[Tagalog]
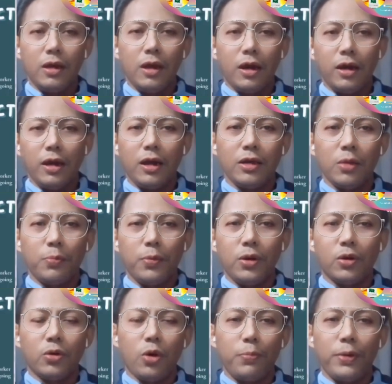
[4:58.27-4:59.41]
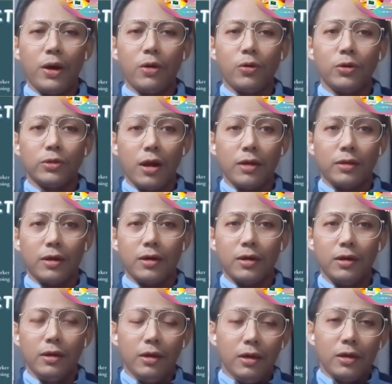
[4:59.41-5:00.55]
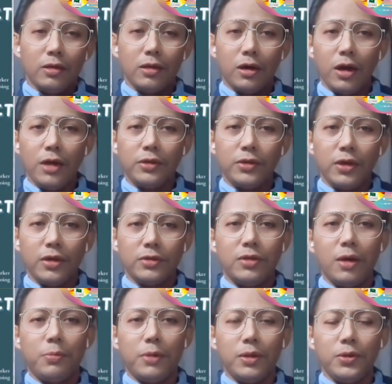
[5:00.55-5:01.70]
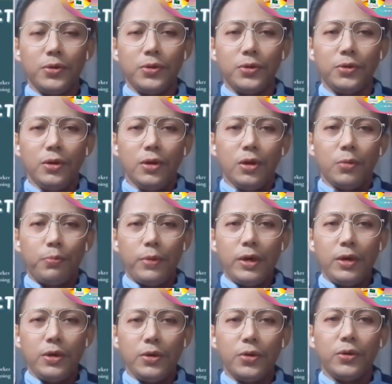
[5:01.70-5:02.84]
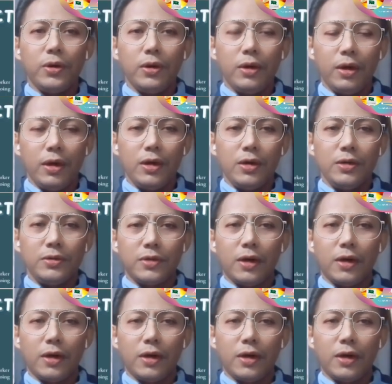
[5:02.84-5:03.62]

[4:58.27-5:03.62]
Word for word: kinakailangan nyo po ng kopyang kontrata ng HSW TUEA